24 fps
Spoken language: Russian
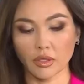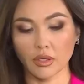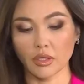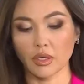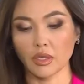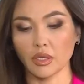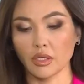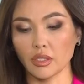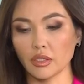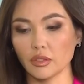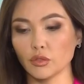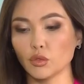
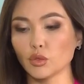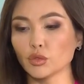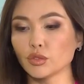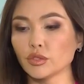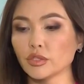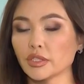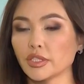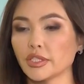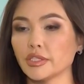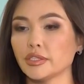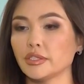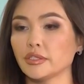А
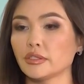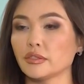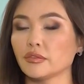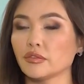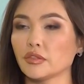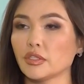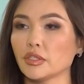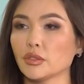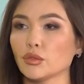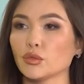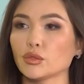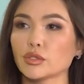льготные кредиты
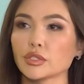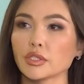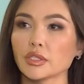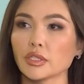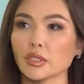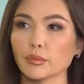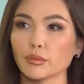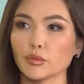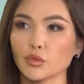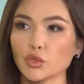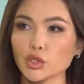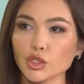выдаются
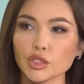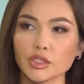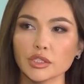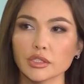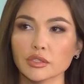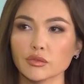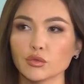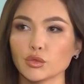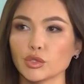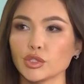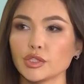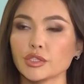там, можете
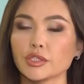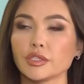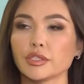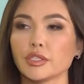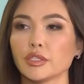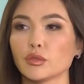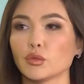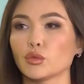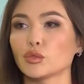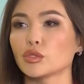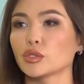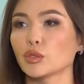озвучить
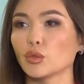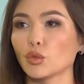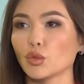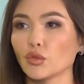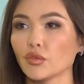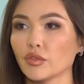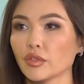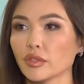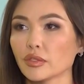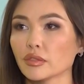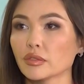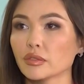какие-то
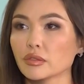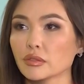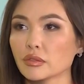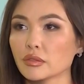условия?